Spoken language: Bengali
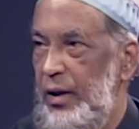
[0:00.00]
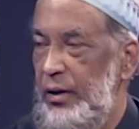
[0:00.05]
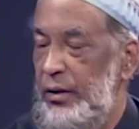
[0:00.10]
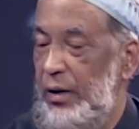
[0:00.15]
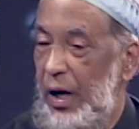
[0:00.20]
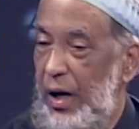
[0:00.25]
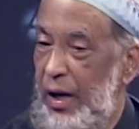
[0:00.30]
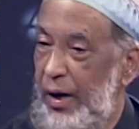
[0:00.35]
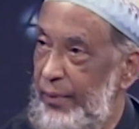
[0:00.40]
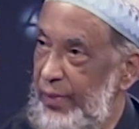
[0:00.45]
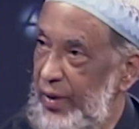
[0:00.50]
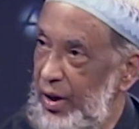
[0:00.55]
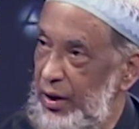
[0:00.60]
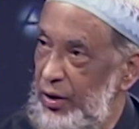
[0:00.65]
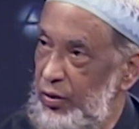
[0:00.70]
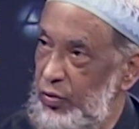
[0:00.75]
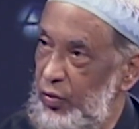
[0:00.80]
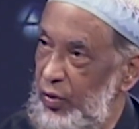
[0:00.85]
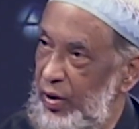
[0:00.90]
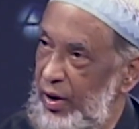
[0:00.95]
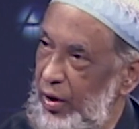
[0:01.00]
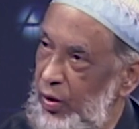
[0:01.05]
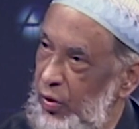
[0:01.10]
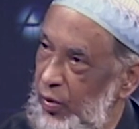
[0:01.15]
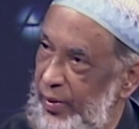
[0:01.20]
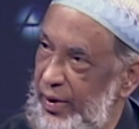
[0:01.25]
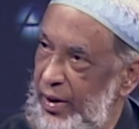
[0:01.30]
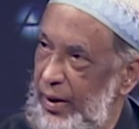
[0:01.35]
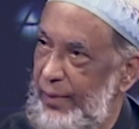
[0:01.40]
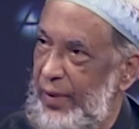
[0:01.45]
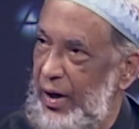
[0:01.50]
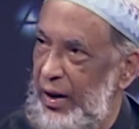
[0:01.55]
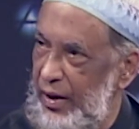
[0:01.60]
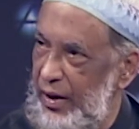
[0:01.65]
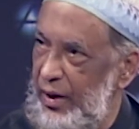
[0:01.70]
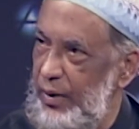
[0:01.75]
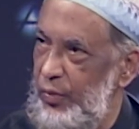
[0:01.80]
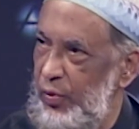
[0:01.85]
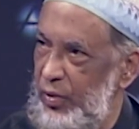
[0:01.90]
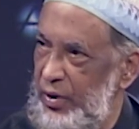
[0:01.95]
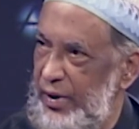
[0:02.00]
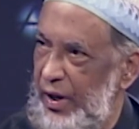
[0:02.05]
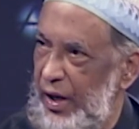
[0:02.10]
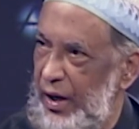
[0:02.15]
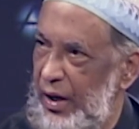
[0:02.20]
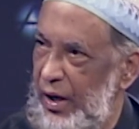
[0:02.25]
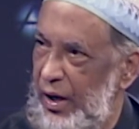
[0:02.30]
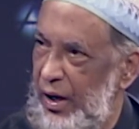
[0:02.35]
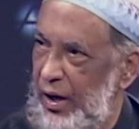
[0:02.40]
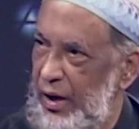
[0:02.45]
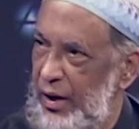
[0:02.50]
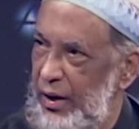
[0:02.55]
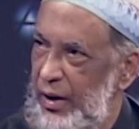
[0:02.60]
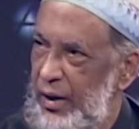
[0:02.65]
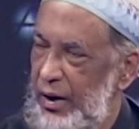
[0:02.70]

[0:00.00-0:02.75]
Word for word: তা আমরা কিন্তু এরকম একটা বার্নারেবল জায়গায়